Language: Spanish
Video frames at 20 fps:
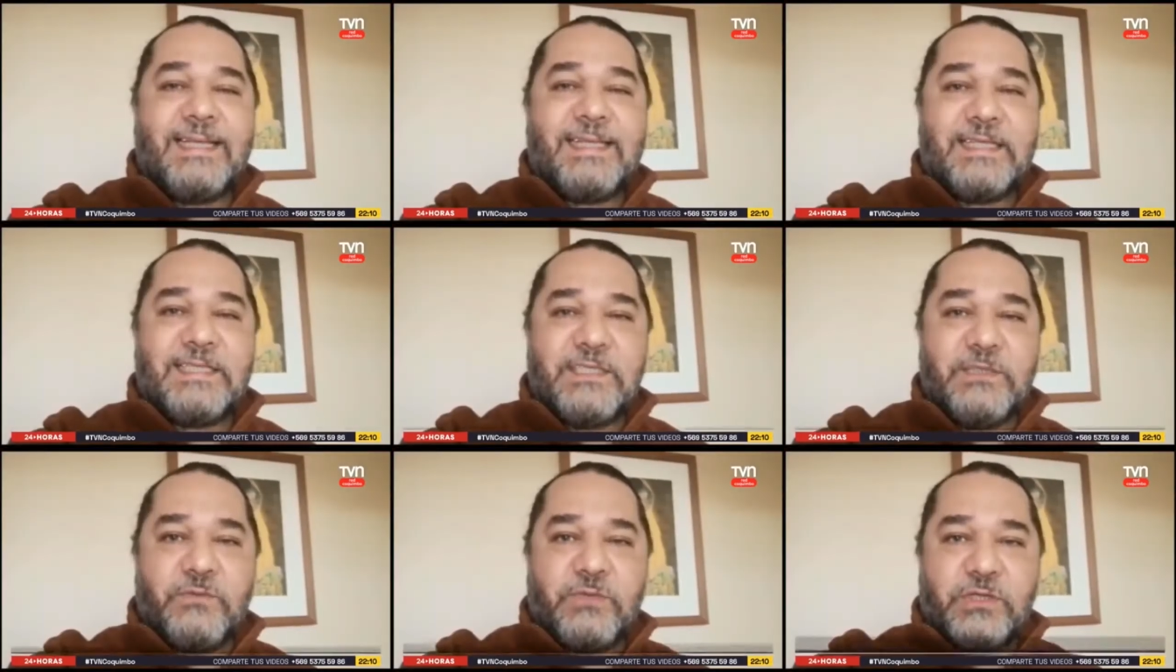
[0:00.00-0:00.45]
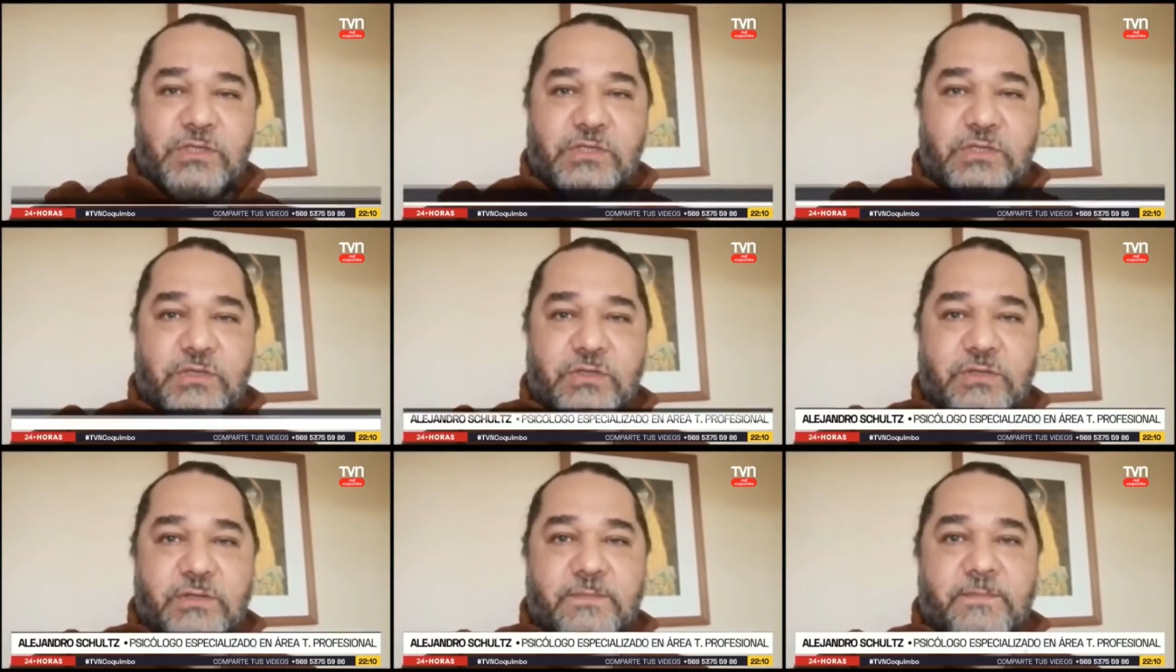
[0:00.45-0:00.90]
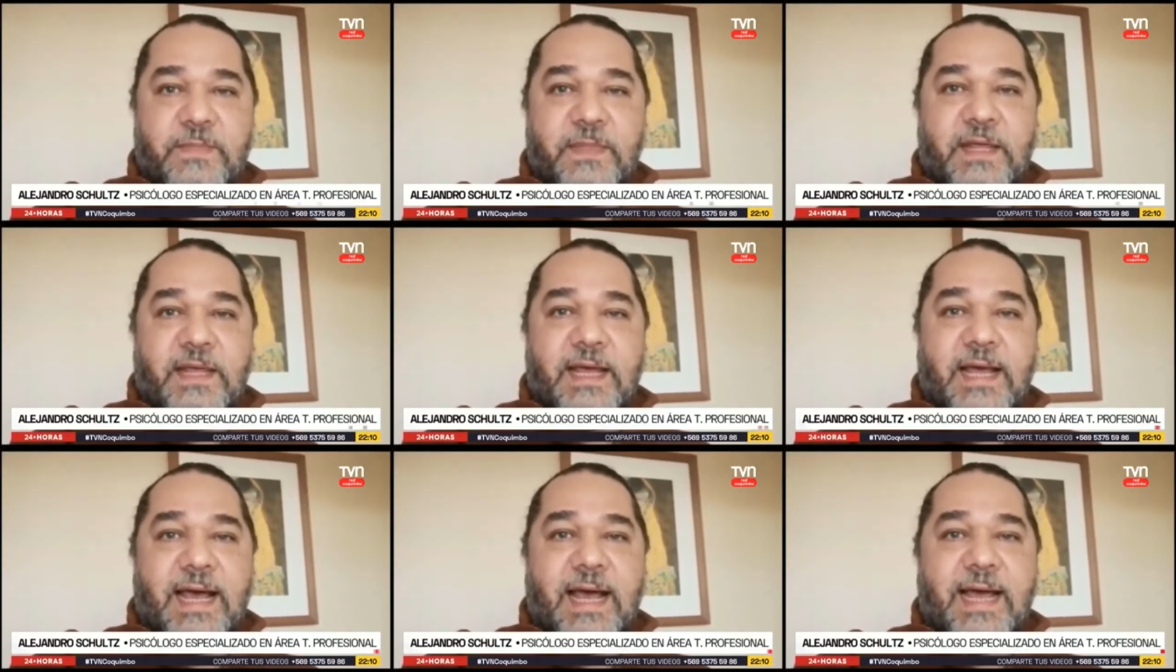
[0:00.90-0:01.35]
Esta situación
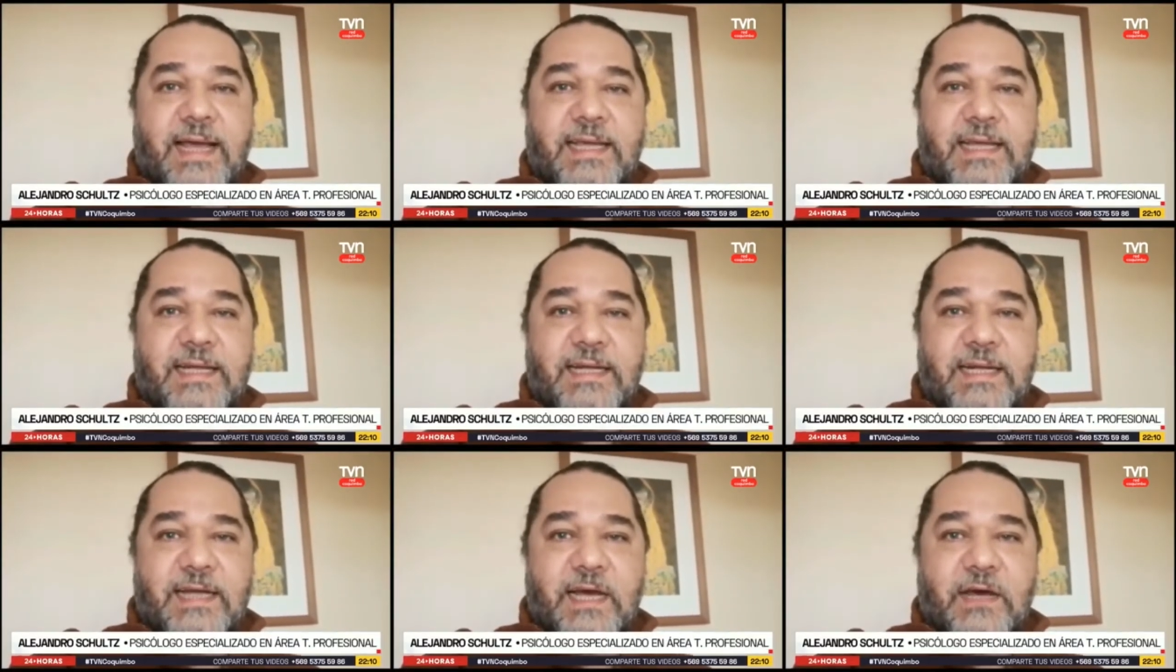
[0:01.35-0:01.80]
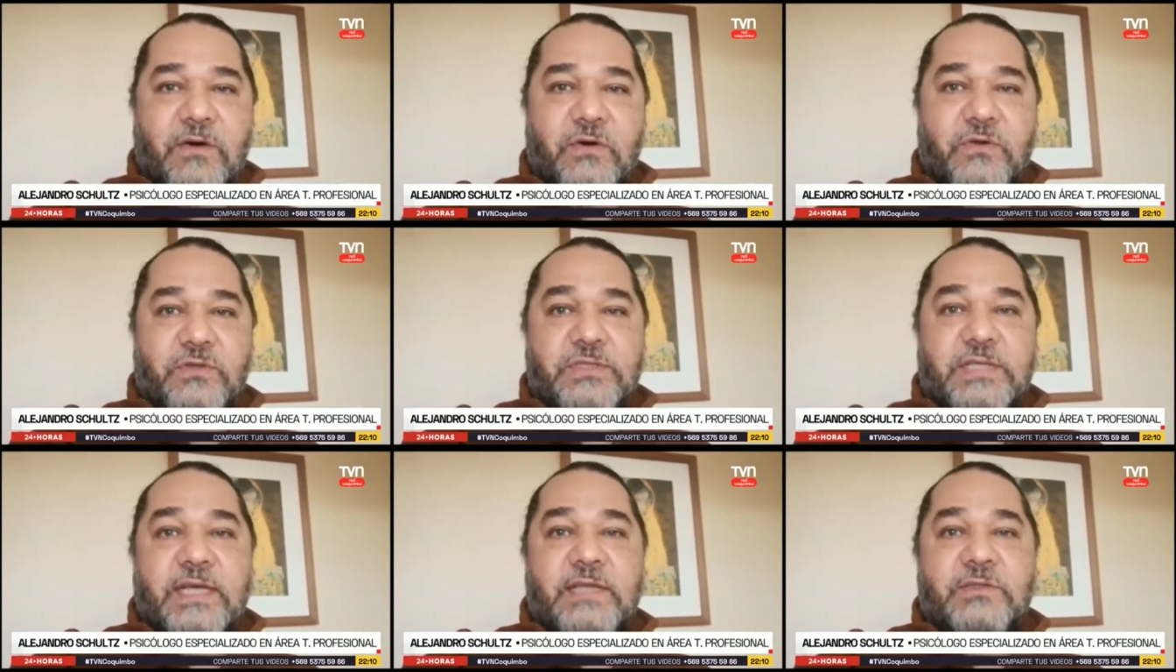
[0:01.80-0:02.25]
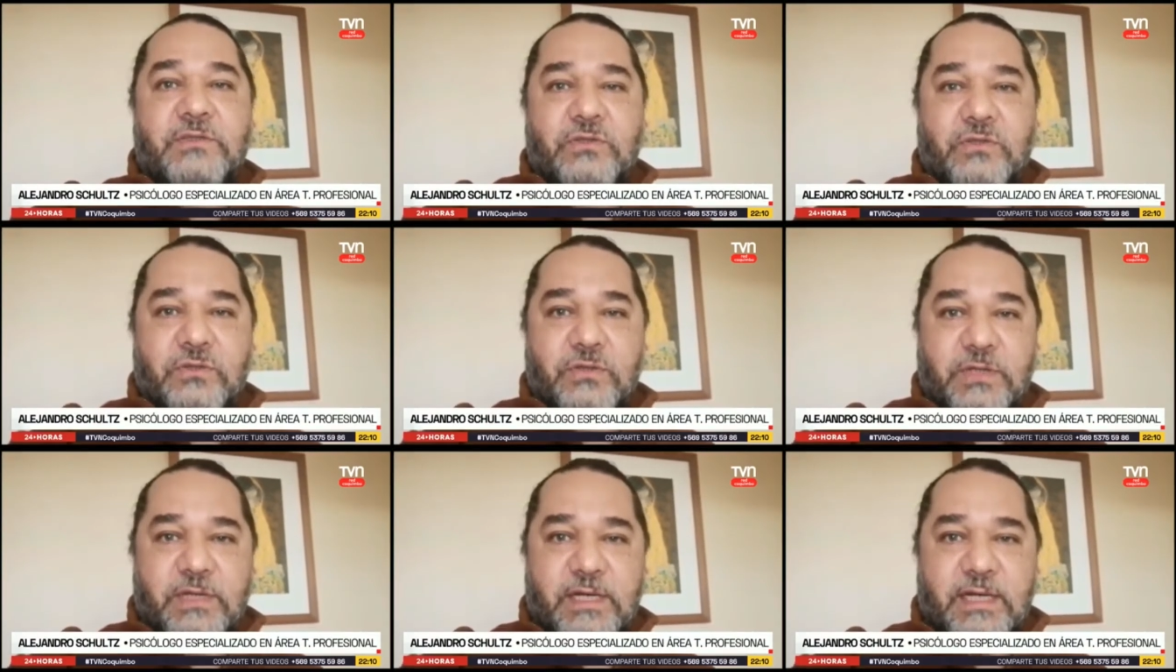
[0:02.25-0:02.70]
ha generado
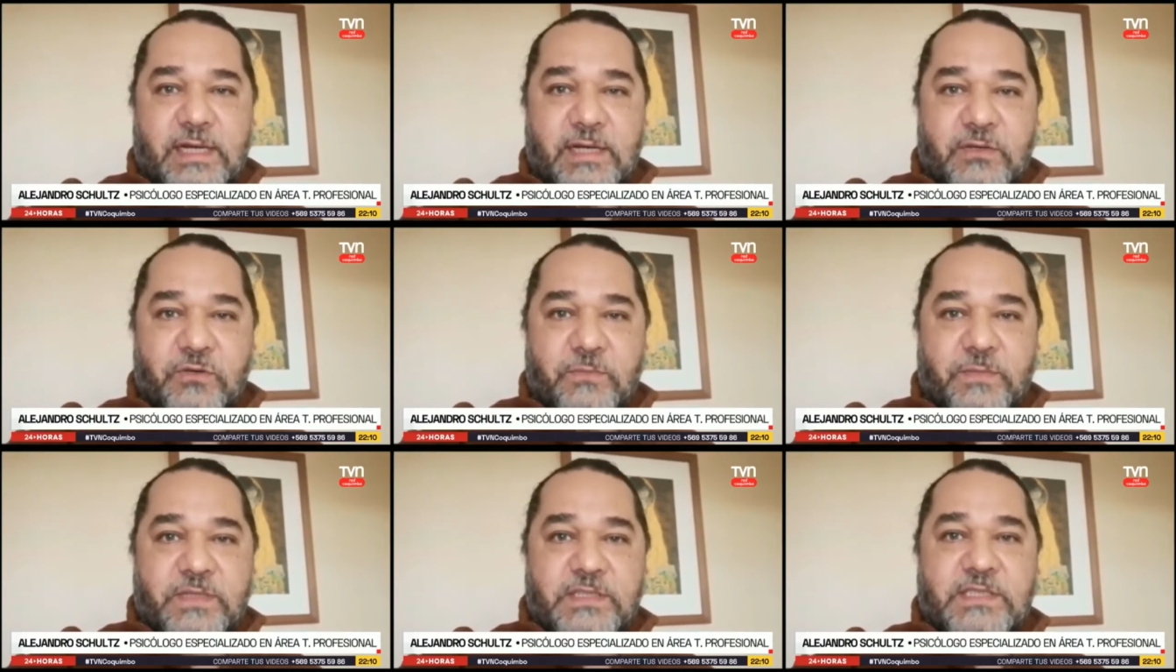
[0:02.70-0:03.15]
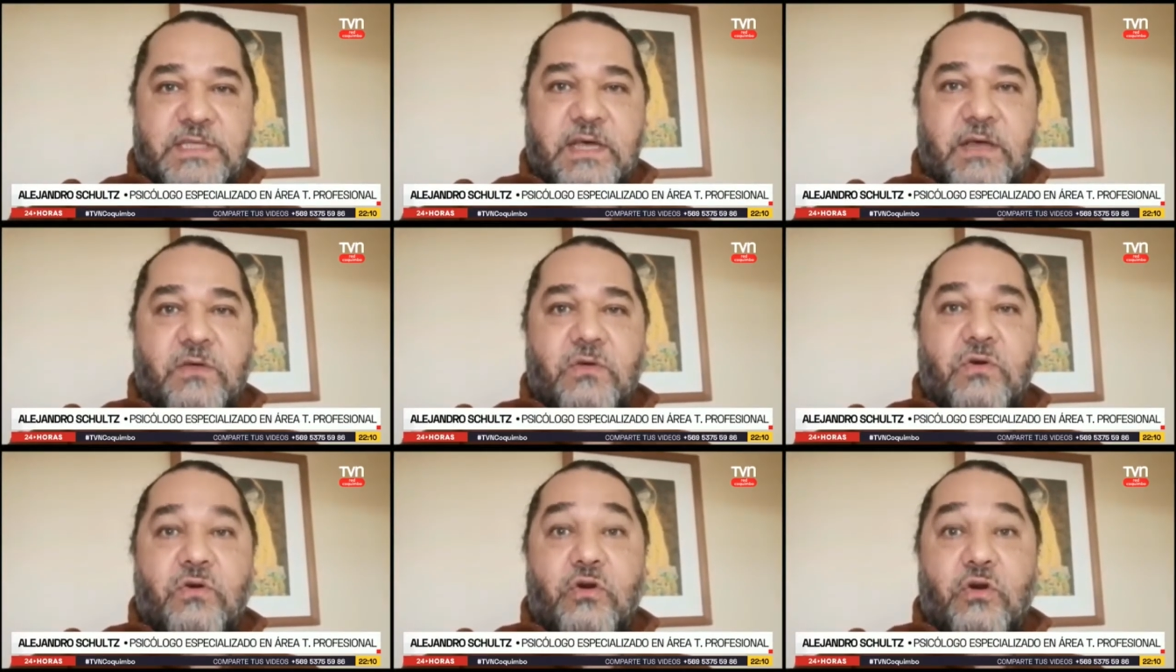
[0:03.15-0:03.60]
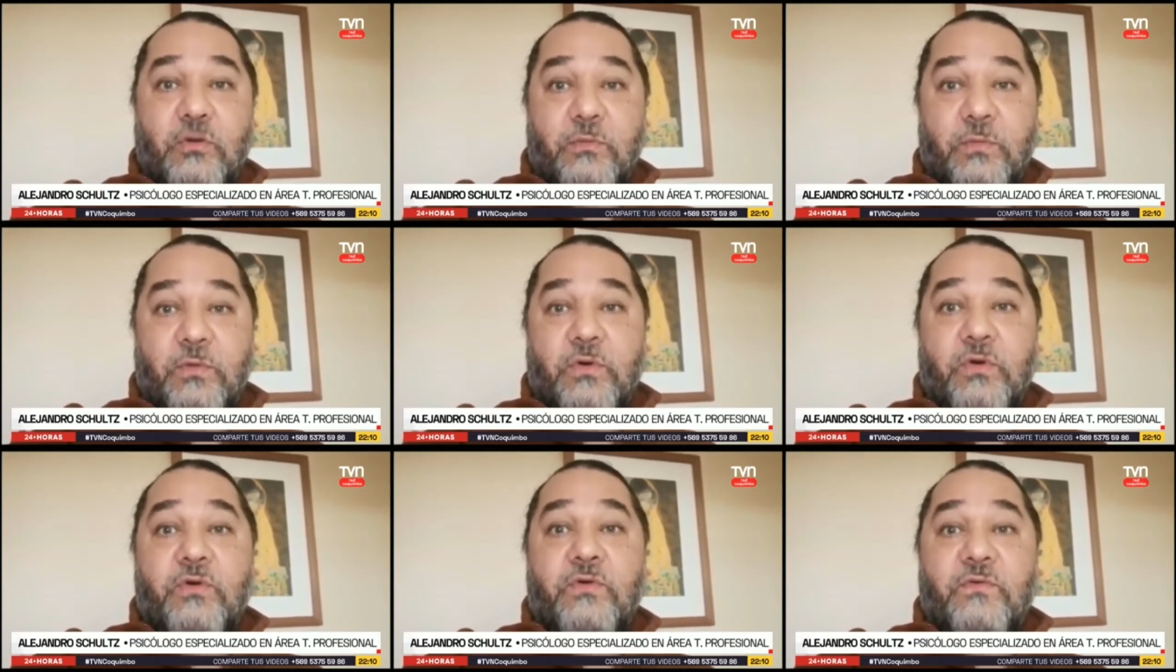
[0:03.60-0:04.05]
tanto el año pasado
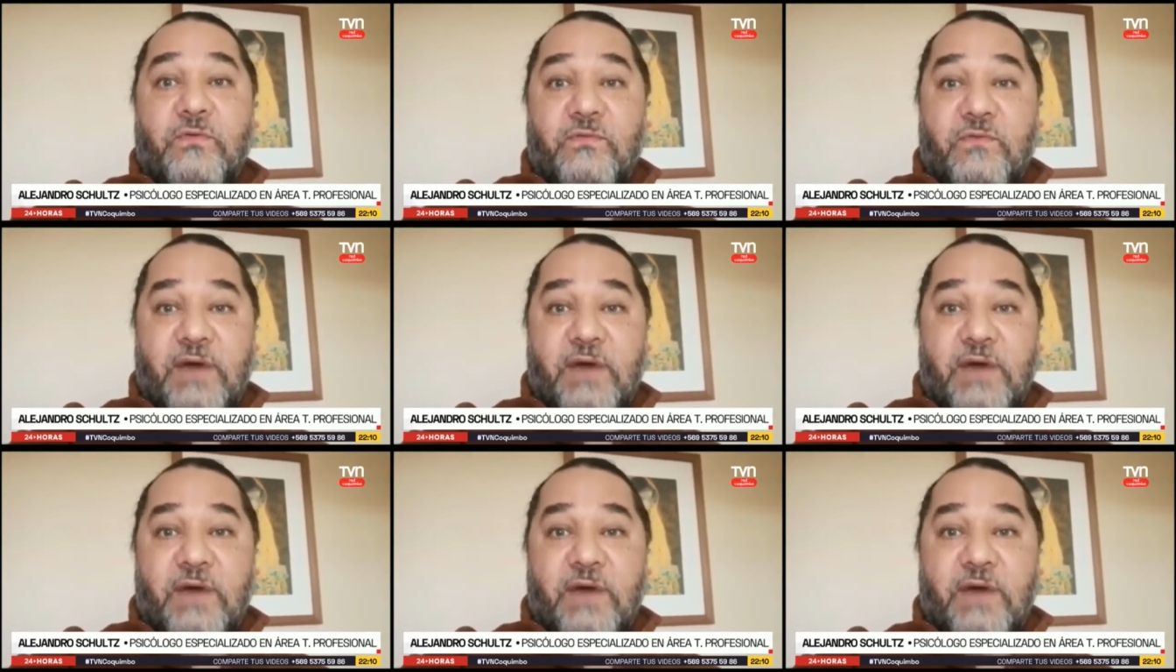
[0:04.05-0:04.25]
como